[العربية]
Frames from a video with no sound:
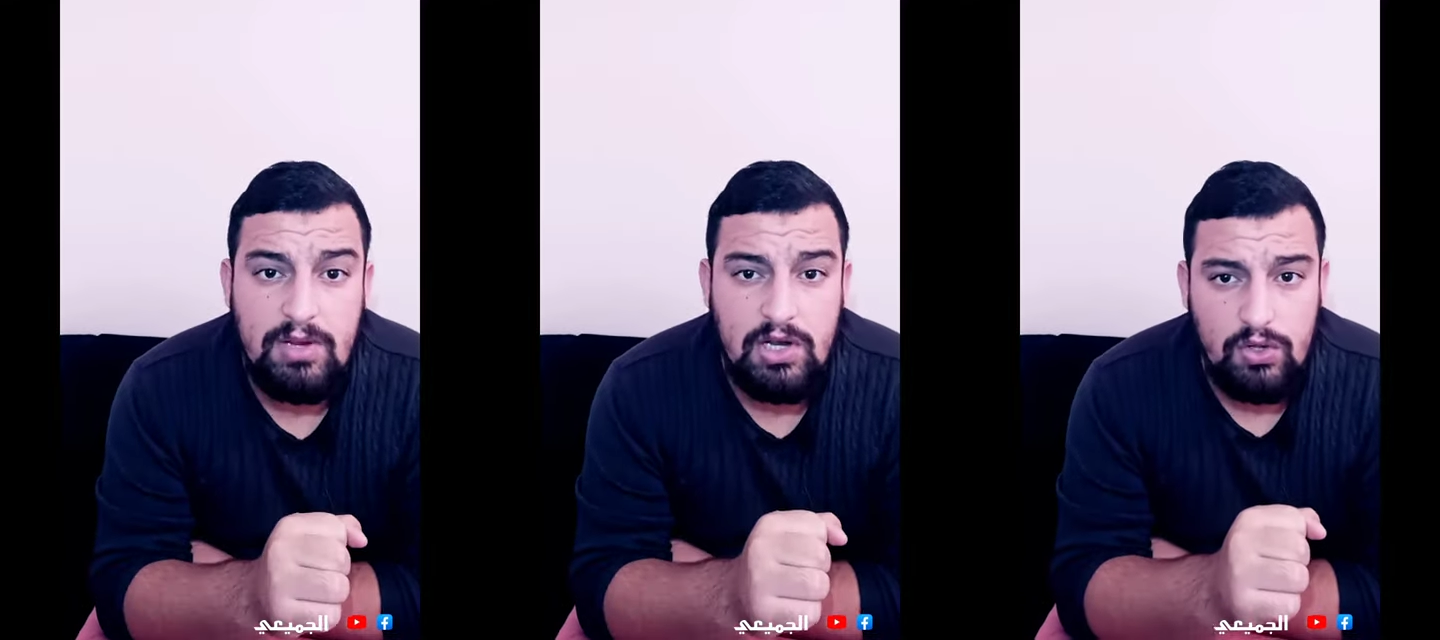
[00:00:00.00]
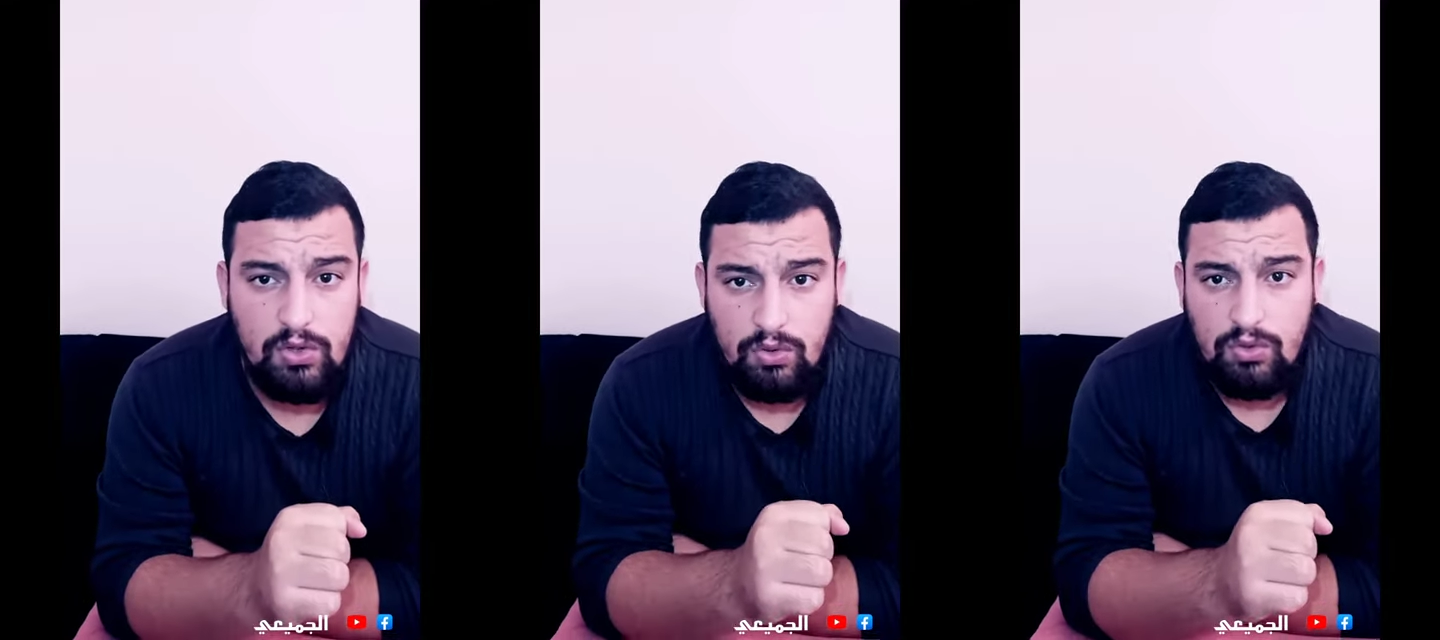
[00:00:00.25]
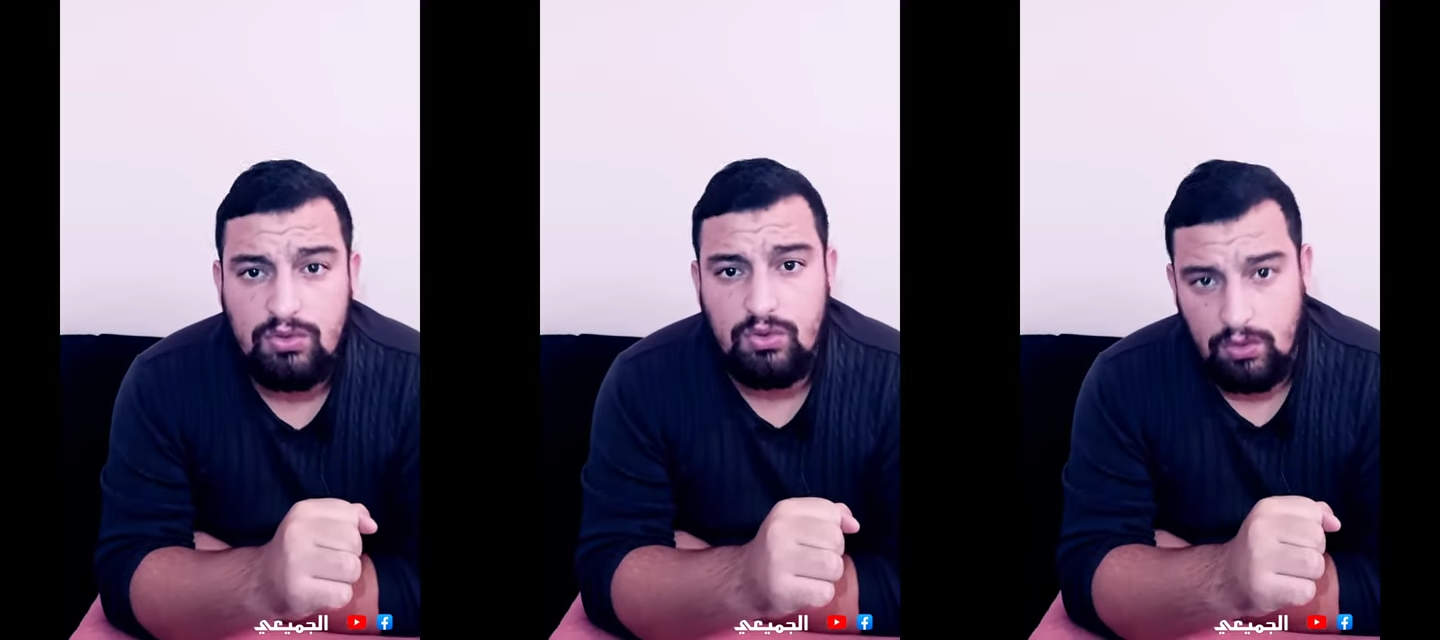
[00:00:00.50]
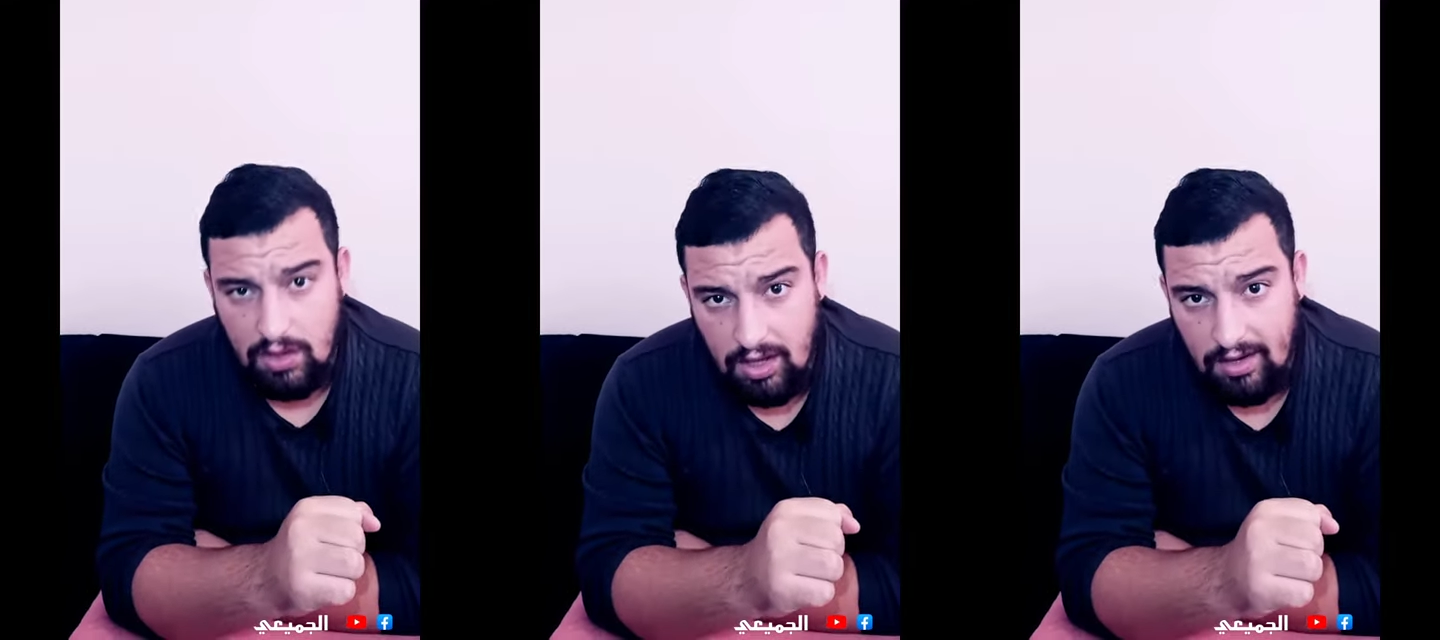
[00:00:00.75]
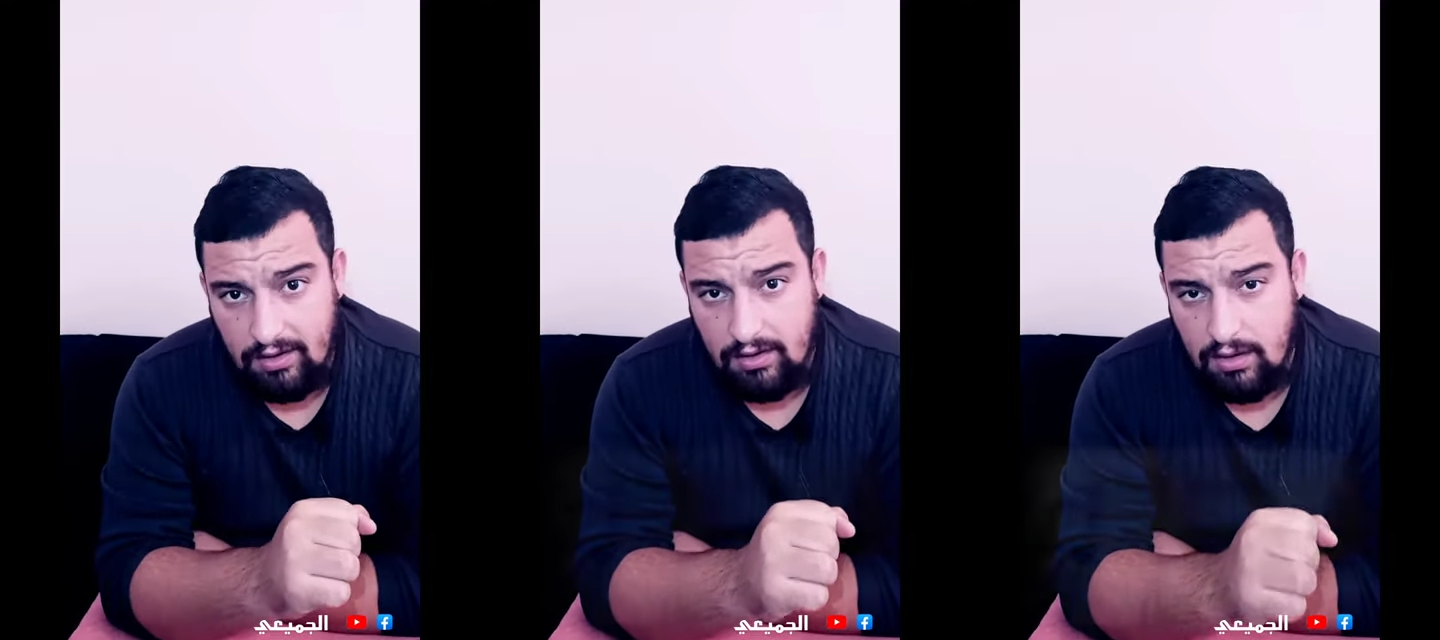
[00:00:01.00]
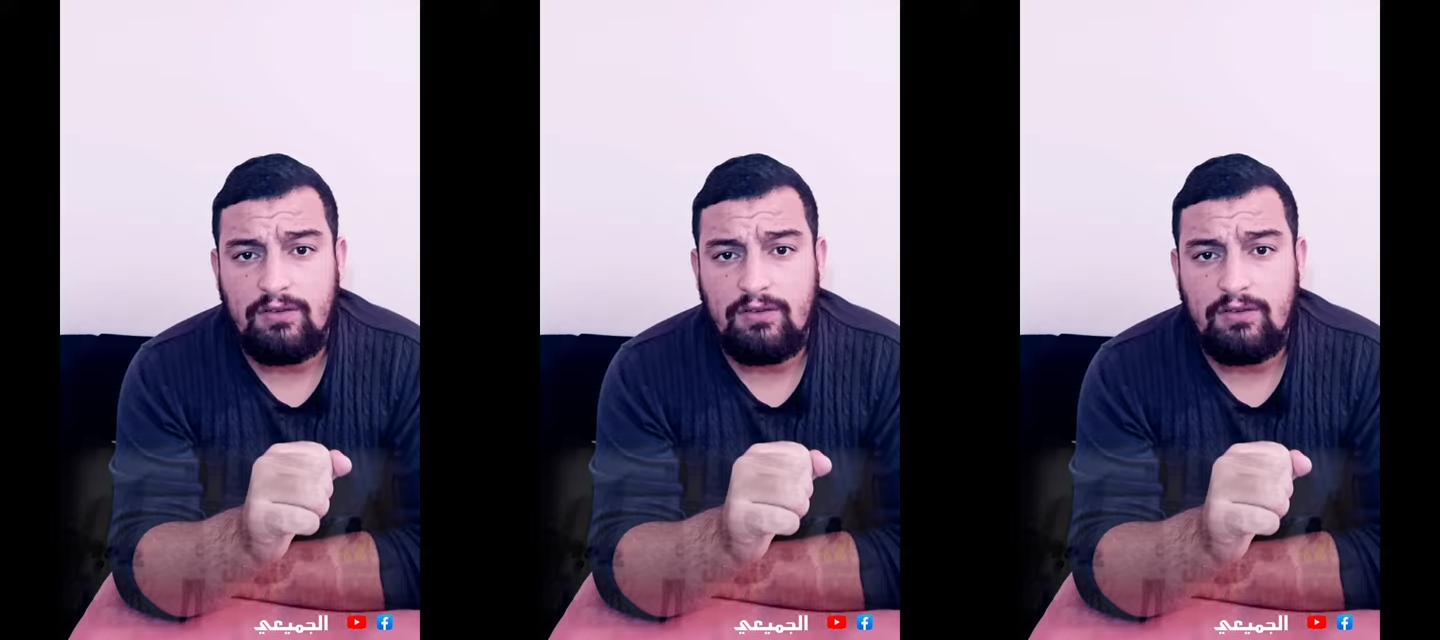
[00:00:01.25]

مليون دولار